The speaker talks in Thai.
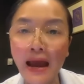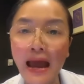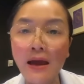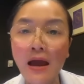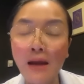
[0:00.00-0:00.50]

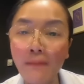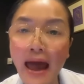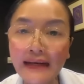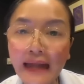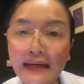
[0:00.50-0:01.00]

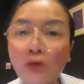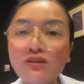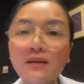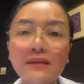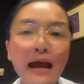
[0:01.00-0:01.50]
2565ดังนั้นเขา
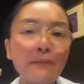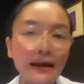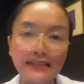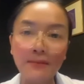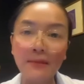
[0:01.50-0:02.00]
จึงยัง
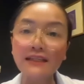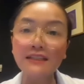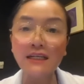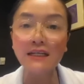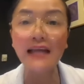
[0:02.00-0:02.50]
ไม่สามารถ
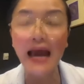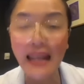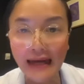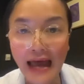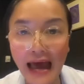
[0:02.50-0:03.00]
ที่จะขึ้นค่า
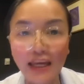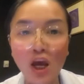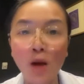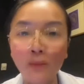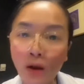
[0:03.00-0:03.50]
แรงได้
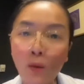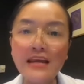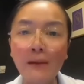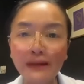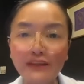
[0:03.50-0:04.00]
เพราะว่า
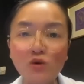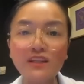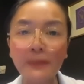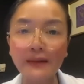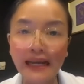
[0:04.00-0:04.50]
ยังเป็นช่ว
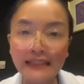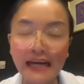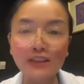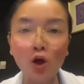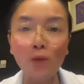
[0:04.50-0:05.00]
งที่ประเทศ
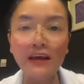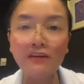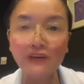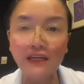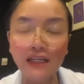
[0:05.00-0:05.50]
ชาติจะต้องพ
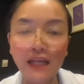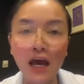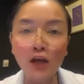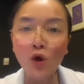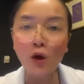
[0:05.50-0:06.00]
ลิกฟื้น
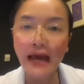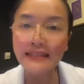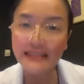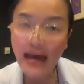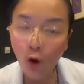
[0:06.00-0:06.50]
โดย
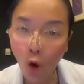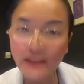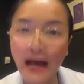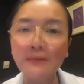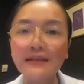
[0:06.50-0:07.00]
การสร้างโคร
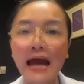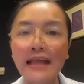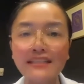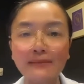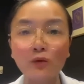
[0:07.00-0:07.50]
งสร้างพื้น
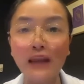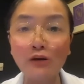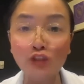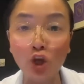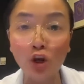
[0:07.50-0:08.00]
ฐานเสร็จหมด
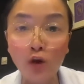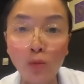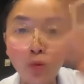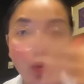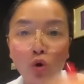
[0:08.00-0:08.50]
แล้วจะต้องระ
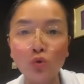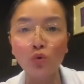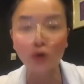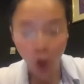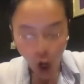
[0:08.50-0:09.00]
ดมผู้ลง
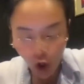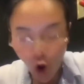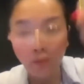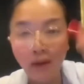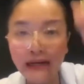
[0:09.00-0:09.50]
ทุน
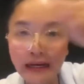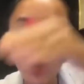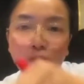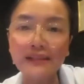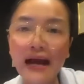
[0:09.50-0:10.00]
ลงมาในนิ
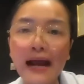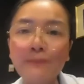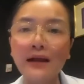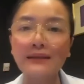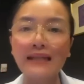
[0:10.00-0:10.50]
คมอุตสาหก
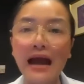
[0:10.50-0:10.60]
รรม